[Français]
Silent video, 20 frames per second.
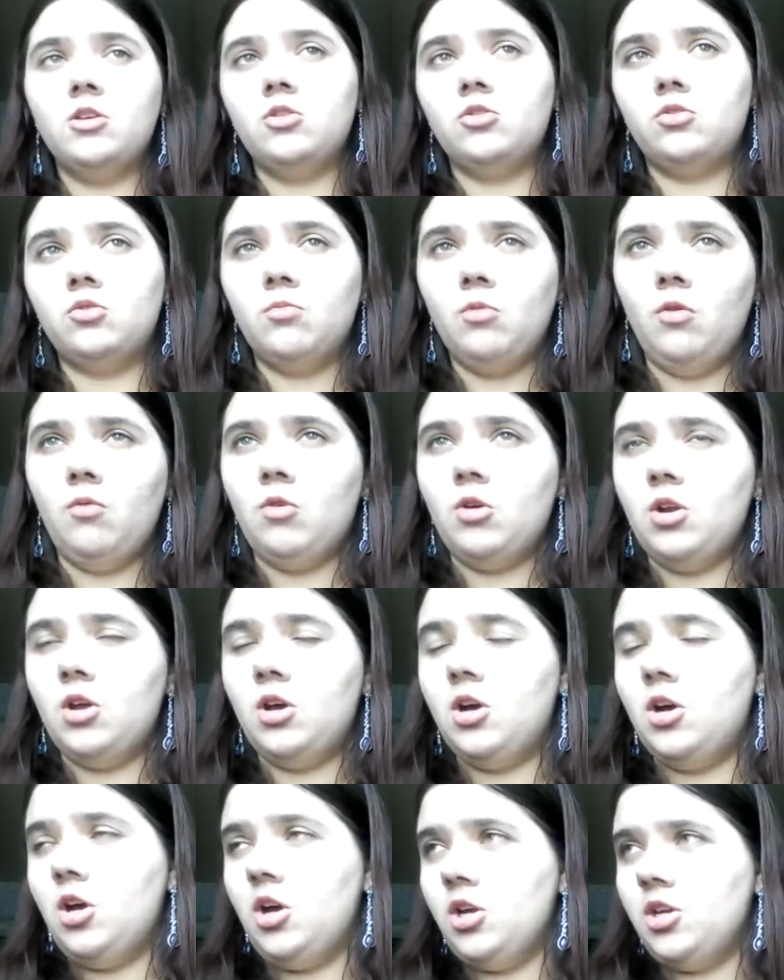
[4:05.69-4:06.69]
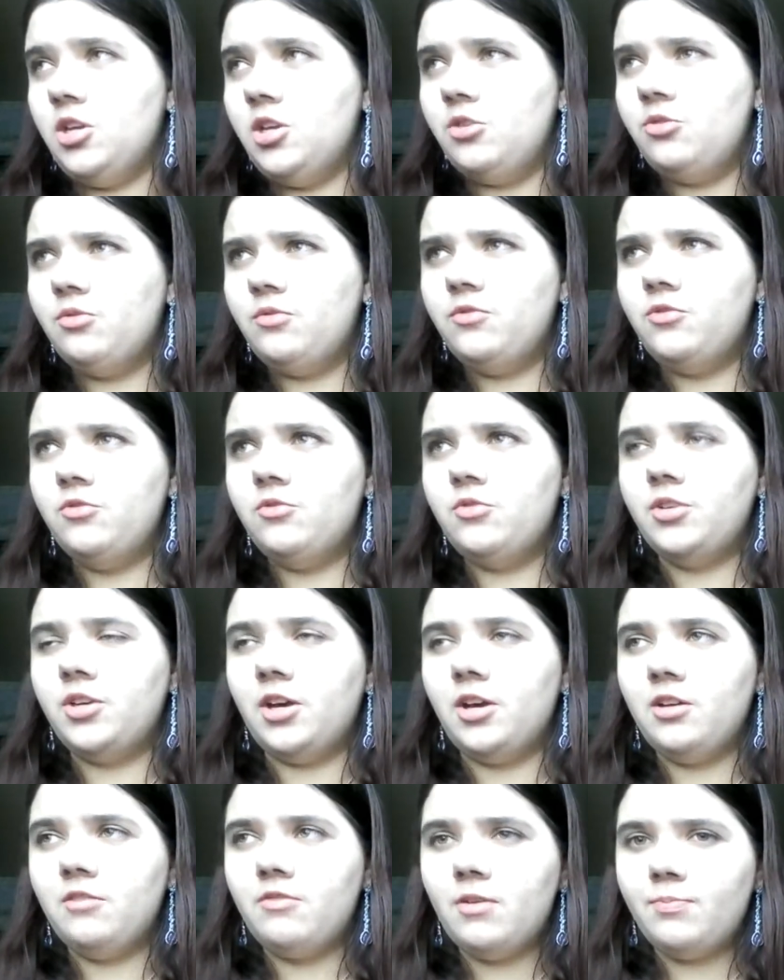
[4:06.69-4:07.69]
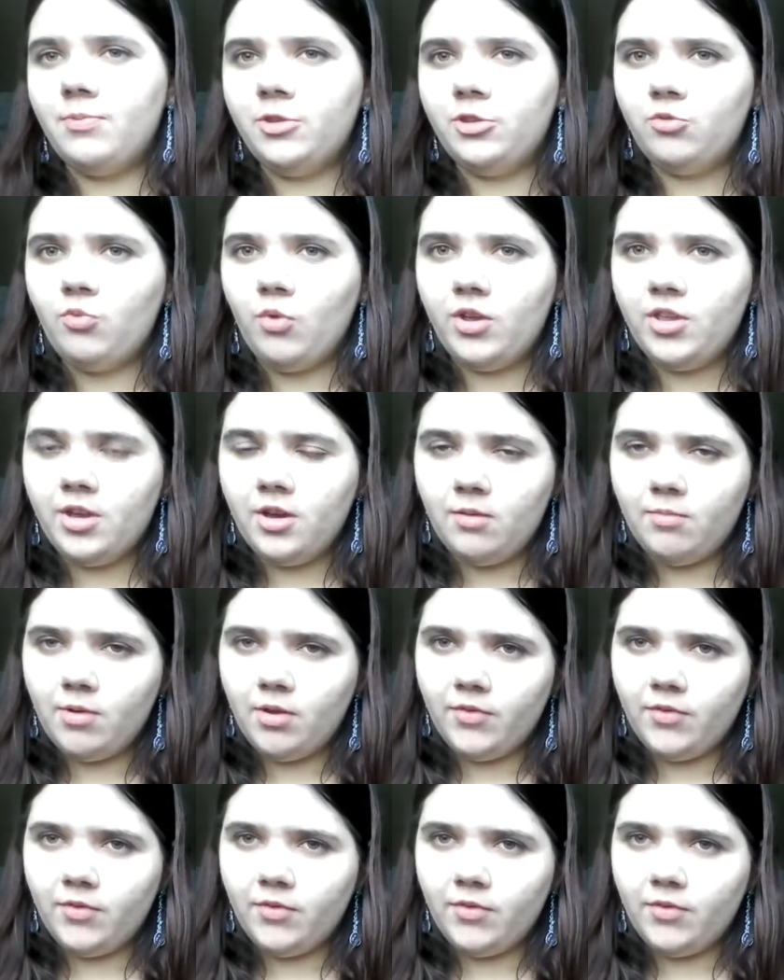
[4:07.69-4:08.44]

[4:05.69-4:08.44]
Seulement voilà, il est devenu grave impitoyable